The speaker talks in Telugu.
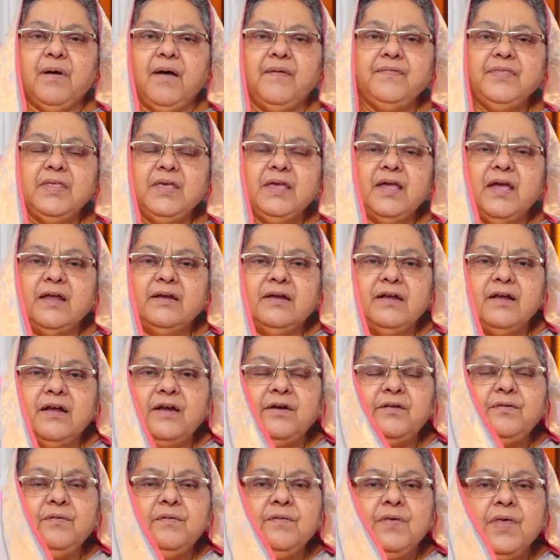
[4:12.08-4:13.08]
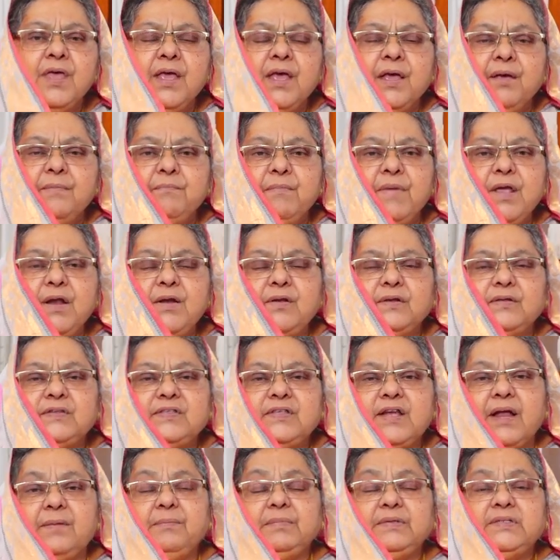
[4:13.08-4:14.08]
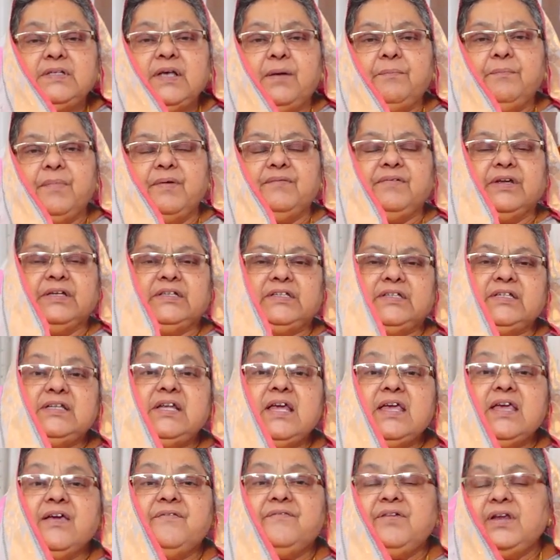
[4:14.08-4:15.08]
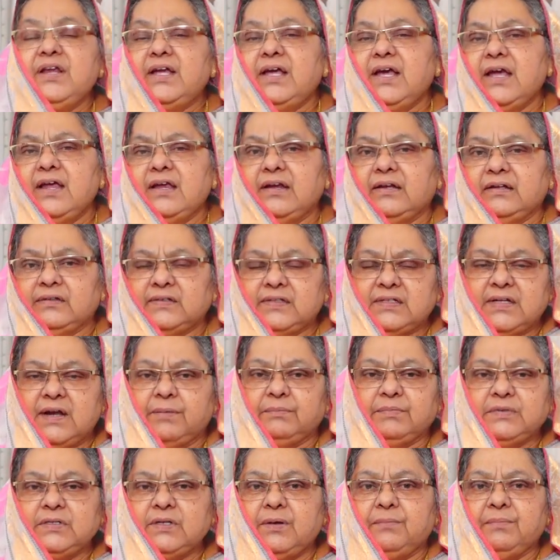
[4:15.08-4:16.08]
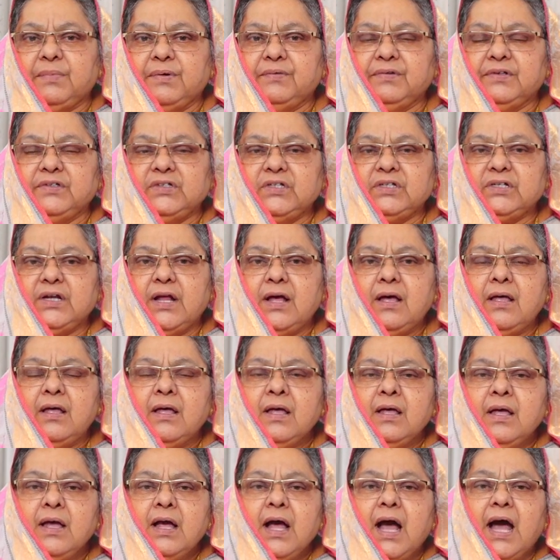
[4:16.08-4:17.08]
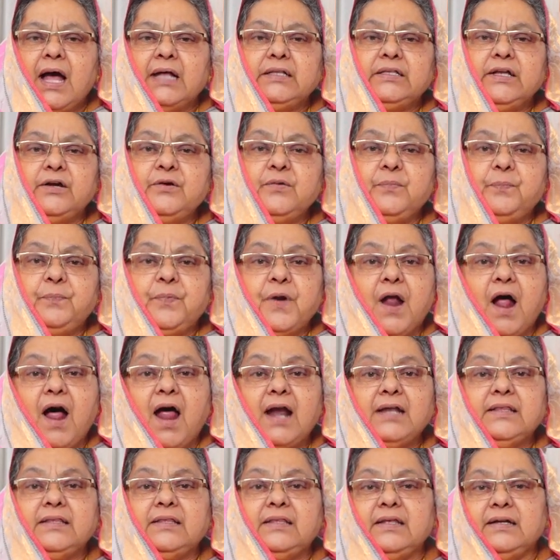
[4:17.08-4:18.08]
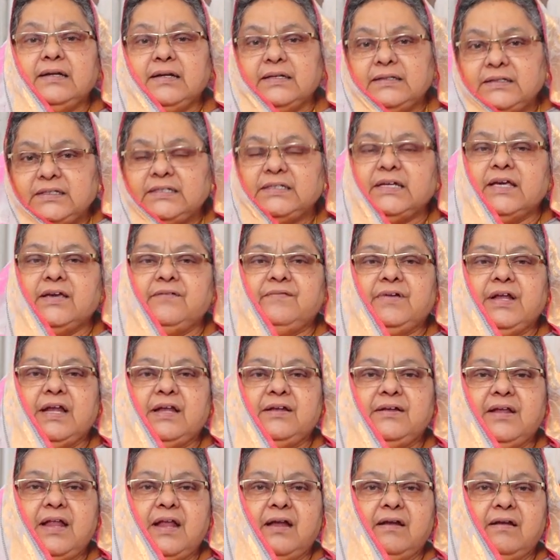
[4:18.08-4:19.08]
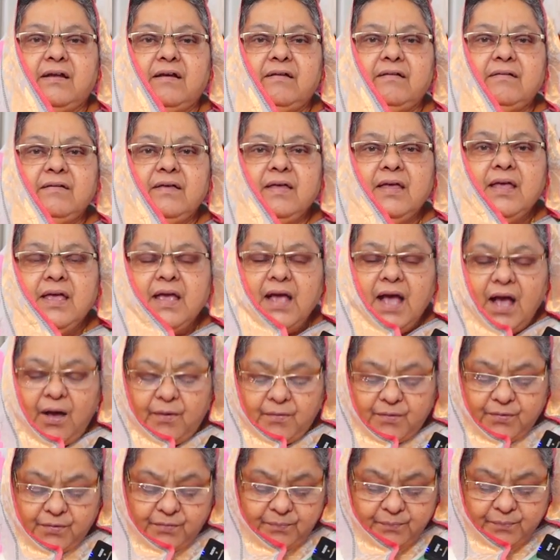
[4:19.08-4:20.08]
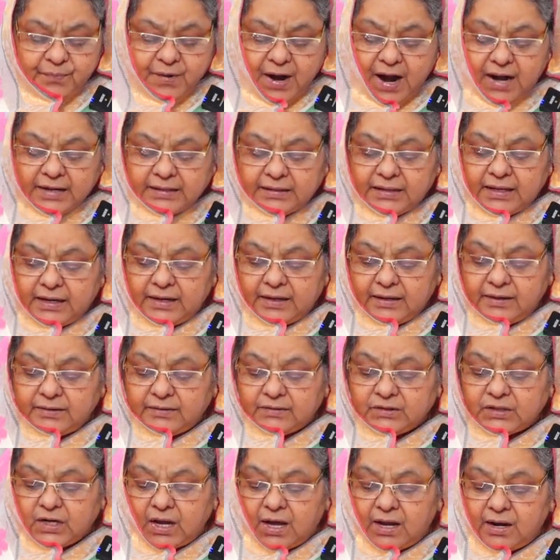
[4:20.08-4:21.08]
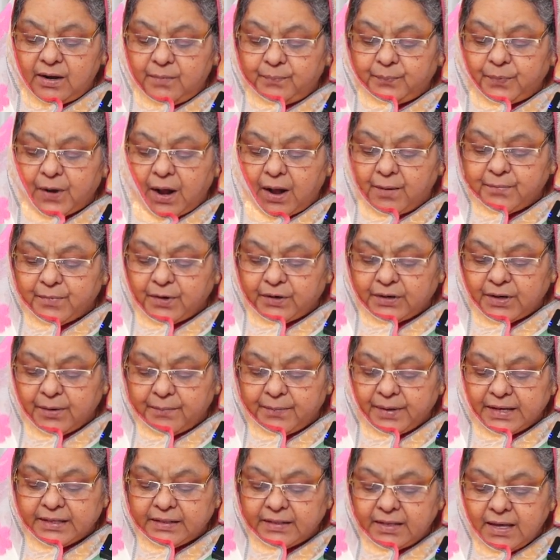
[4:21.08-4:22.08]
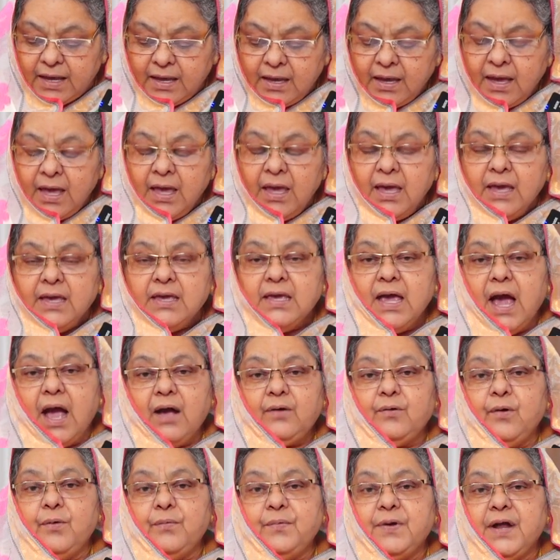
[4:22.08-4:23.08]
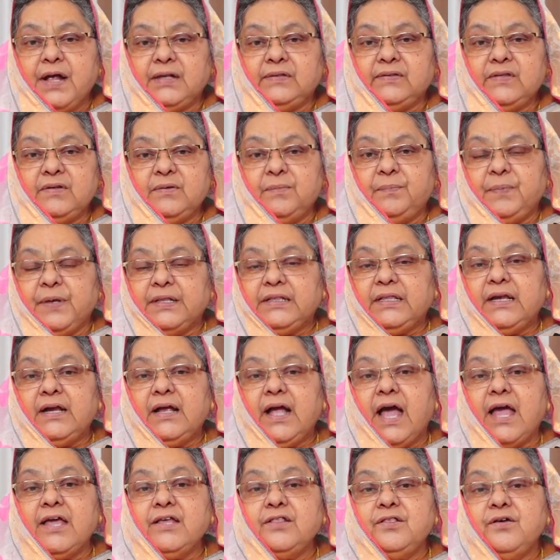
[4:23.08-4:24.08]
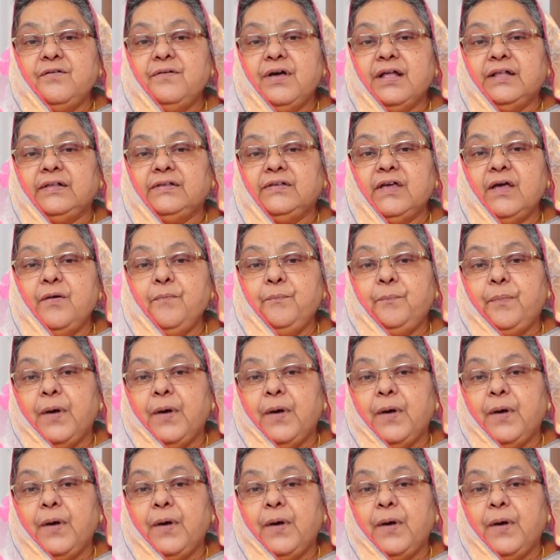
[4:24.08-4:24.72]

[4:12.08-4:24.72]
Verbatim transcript: అందుకే అంటున్నాడు మీలో శ్రమ సంభవించిన ఎవరికైనా శ్రమ సంభవించిన అతడు ప్రార్థన చేయవలనన్నాడు అవును ప్రార్థన చాలా ప్రాముఖ్యమైంది యాకోబు రాసిన పత్రిక ఐదవ అధ్యాయం